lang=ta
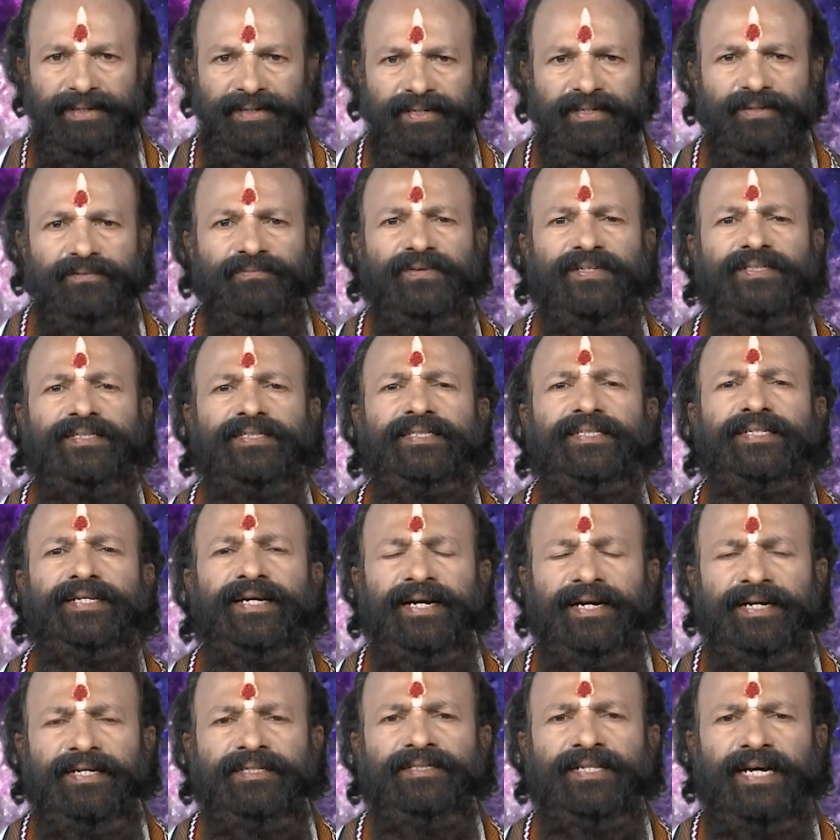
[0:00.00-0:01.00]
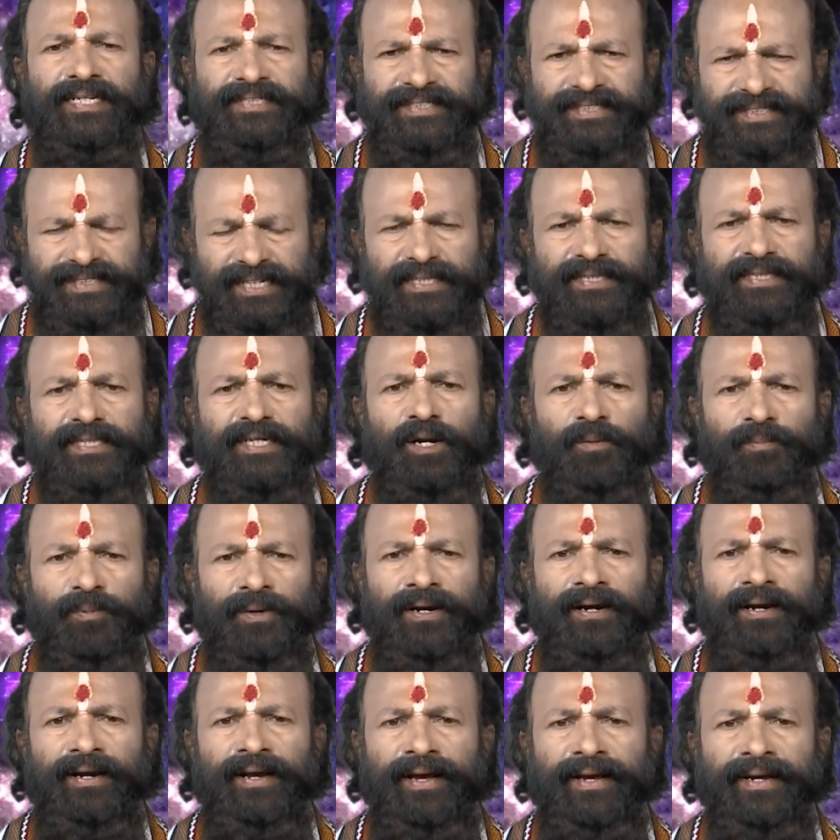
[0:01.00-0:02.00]
இருபத்தி ஏழு நட்சத்திர
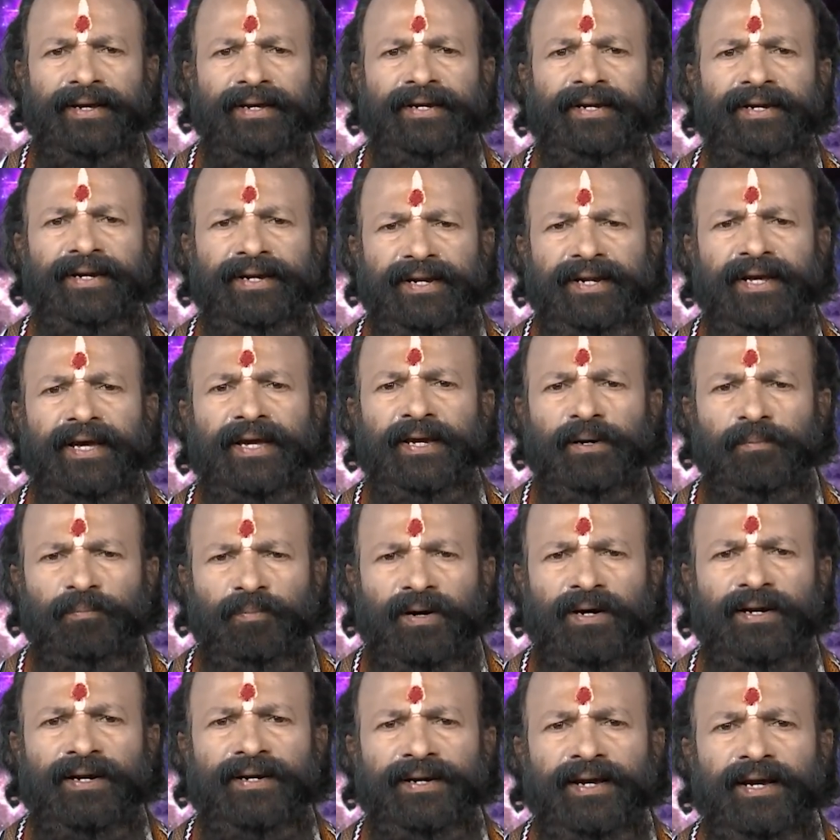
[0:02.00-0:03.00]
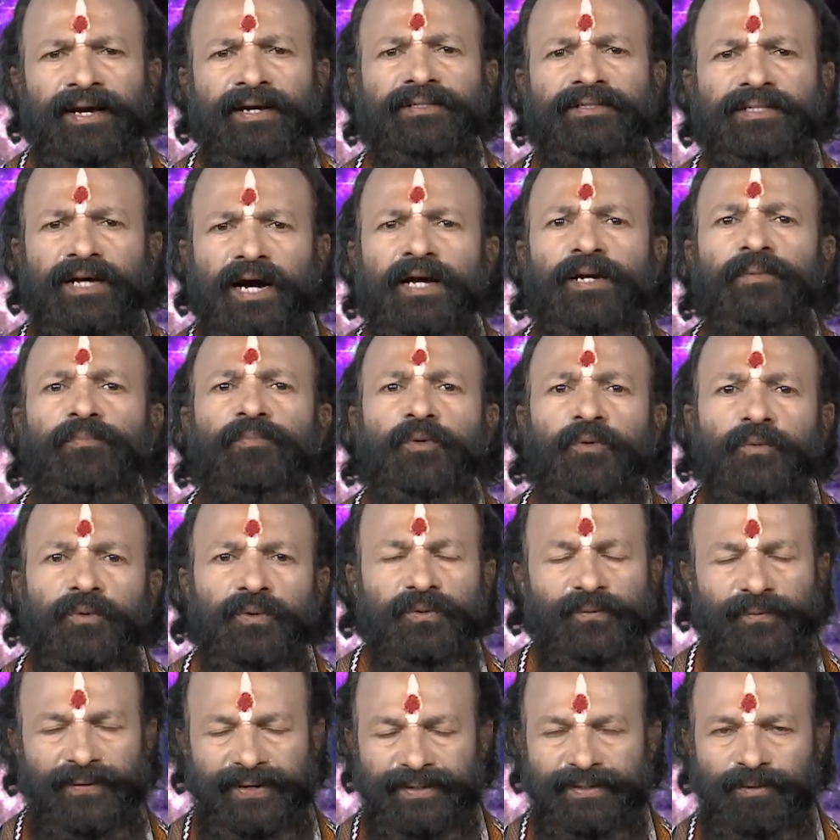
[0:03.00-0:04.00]
பலனை இன்றைய பலனை நான் இப்போ
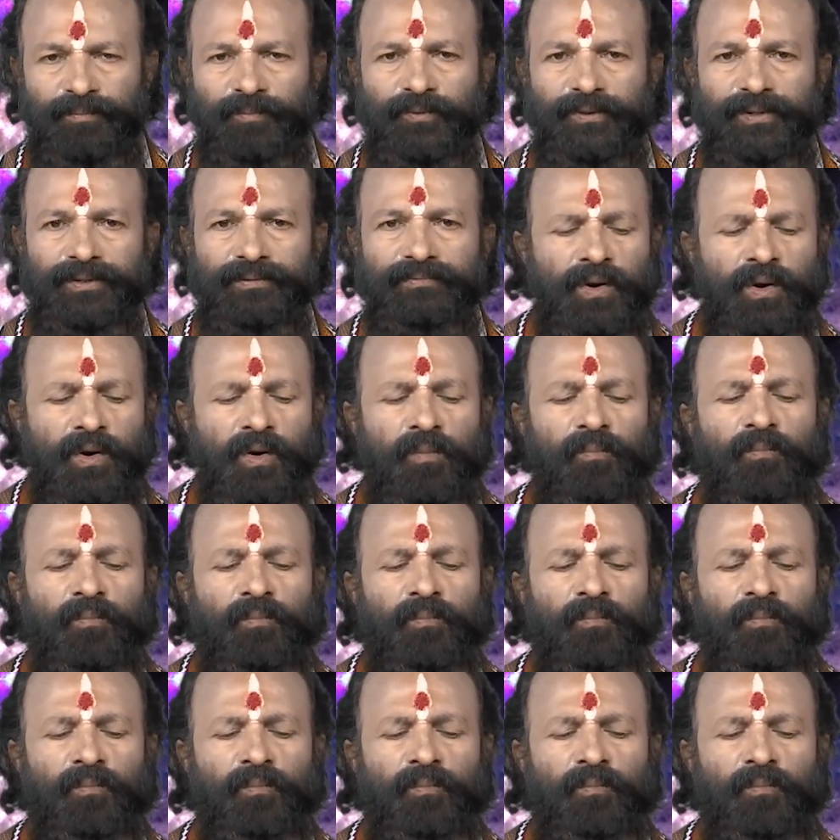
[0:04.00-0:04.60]
உங்களுக்கு வழங்க போகிறேன்